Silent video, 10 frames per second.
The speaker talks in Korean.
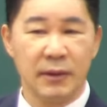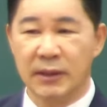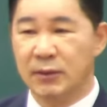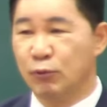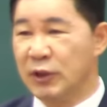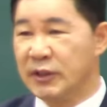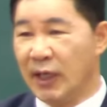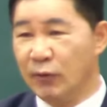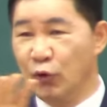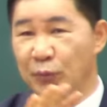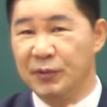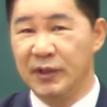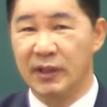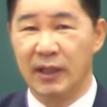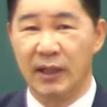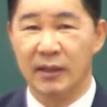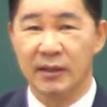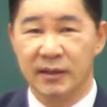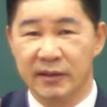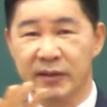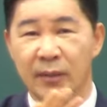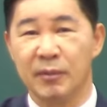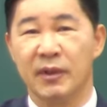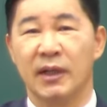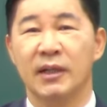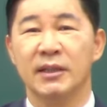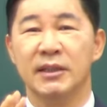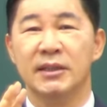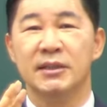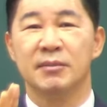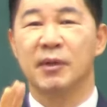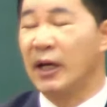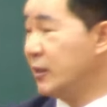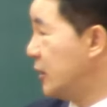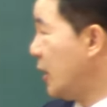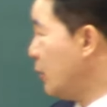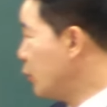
그러니까 지금 우리 장로님들이나 권사님들이나 이 지금 간증하는